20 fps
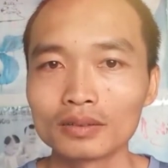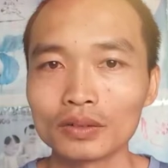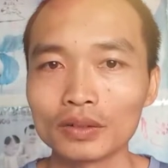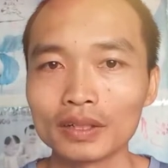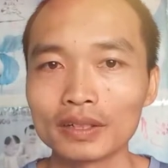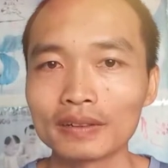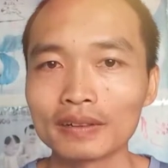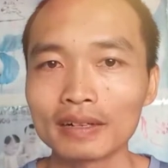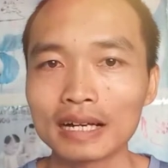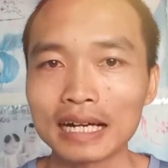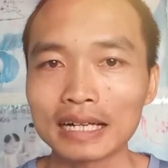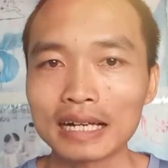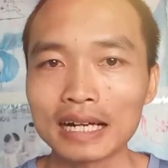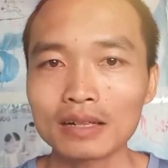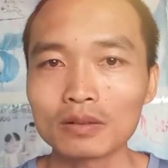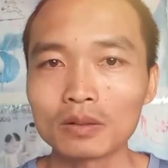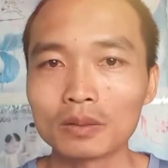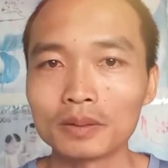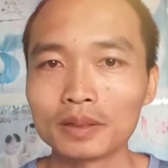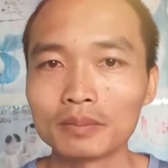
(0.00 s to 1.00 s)
Tùy vào khả
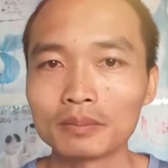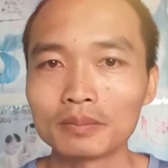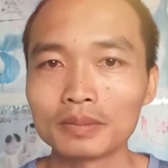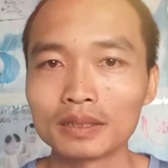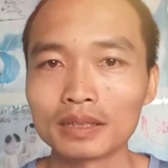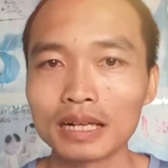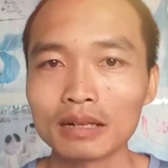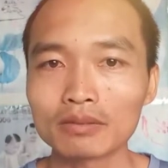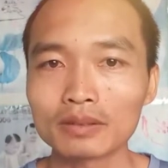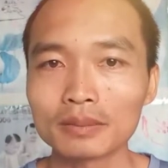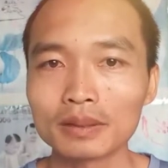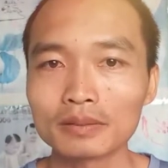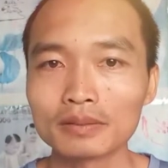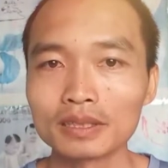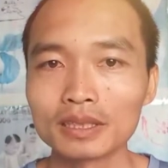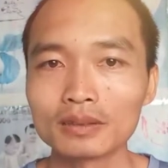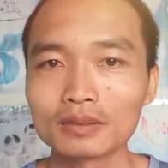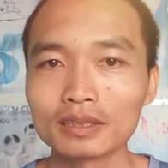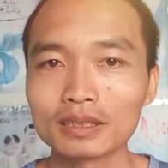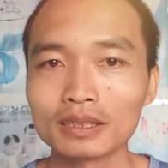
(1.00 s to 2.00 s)
năng của mình, mình học được bao
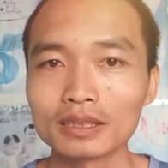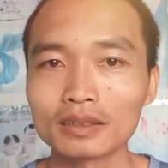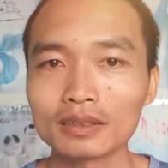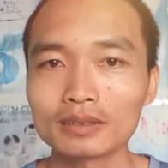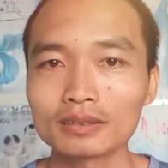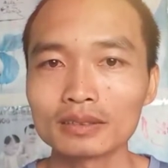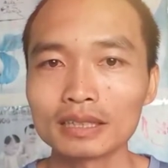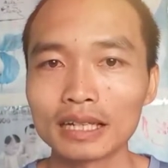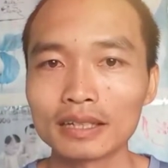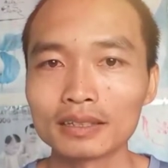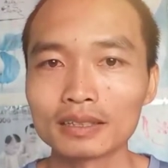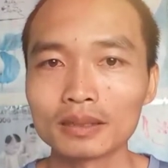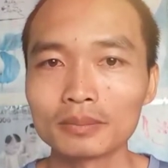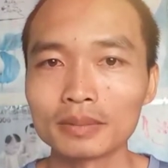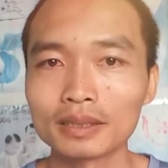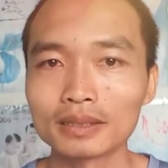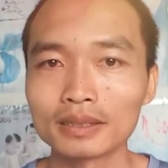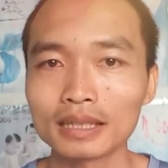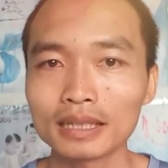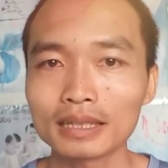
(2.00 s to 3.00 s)
nhiêu thì có dạy cho
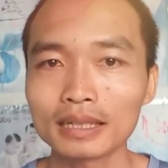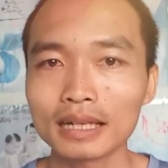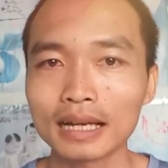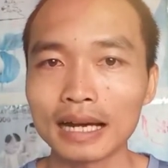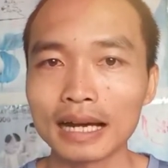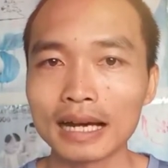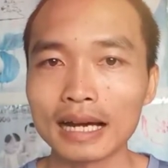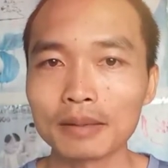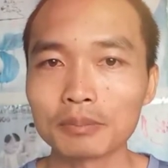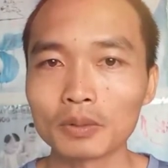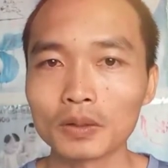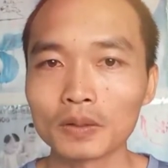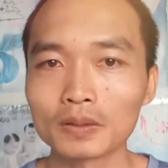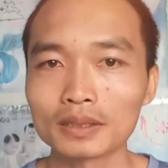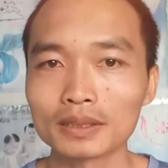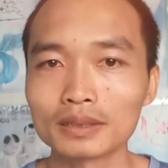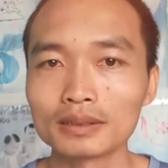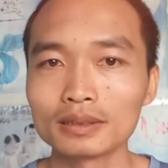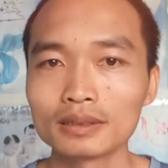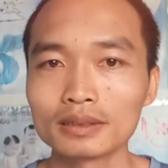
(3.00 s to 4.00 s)
mình tất cả mọi
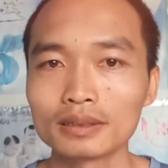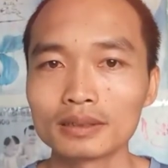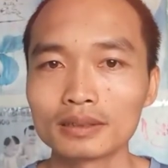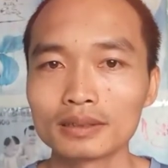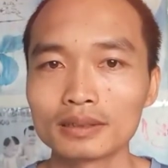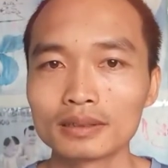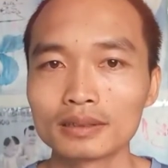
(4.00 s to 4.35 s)
thứ.